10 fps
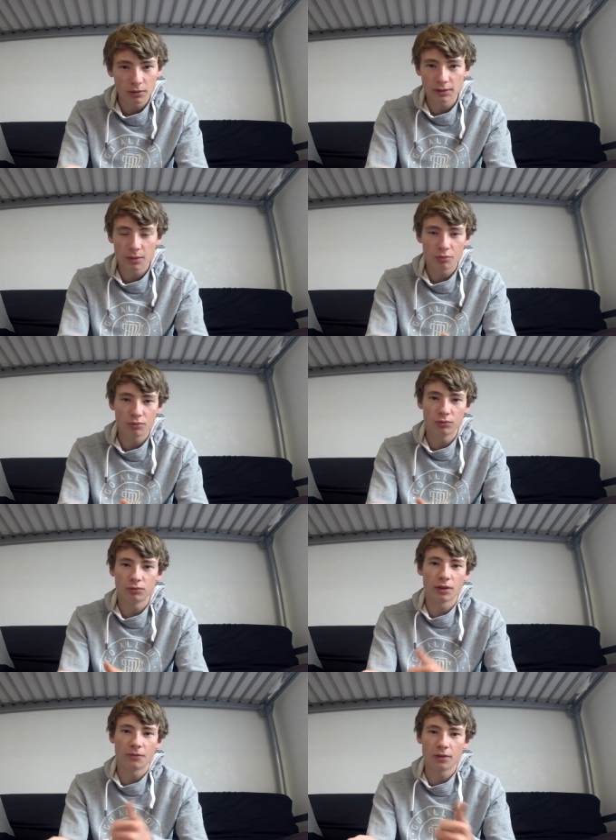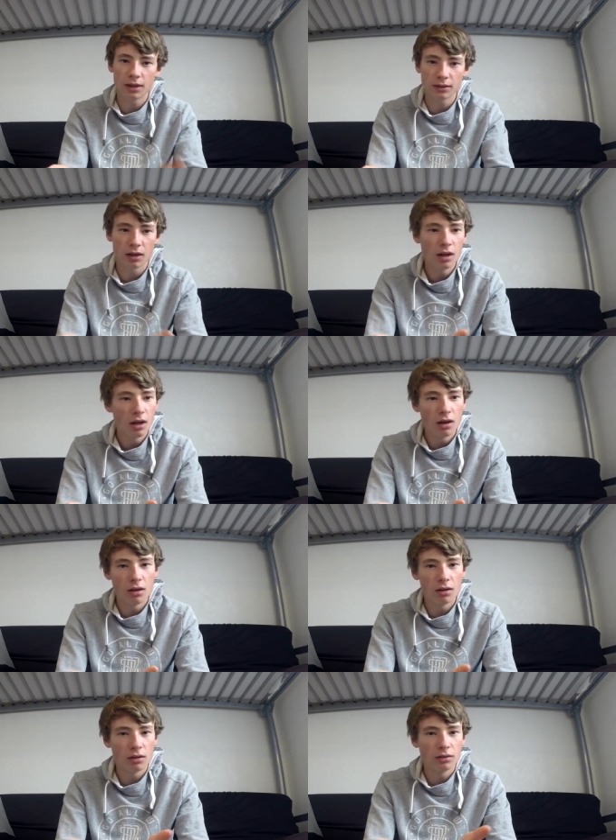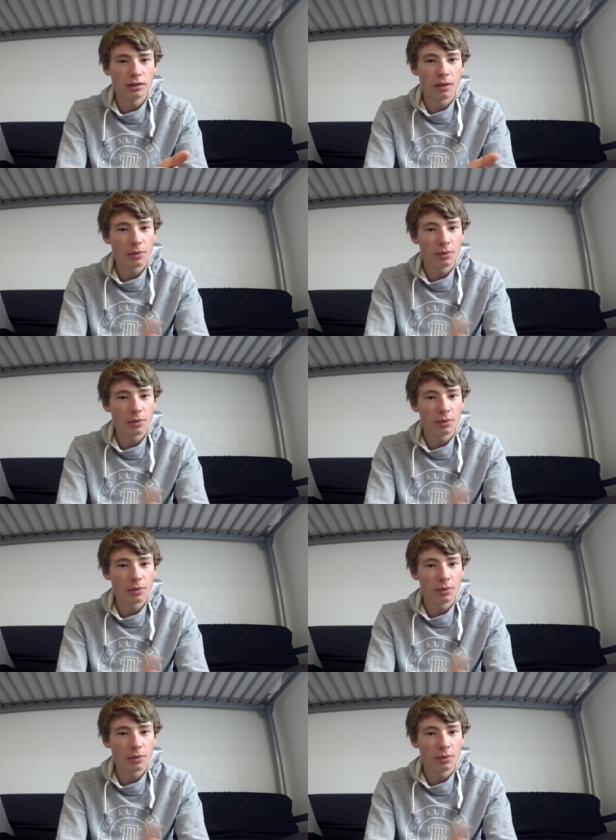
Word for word: ça peut tout à fait être de la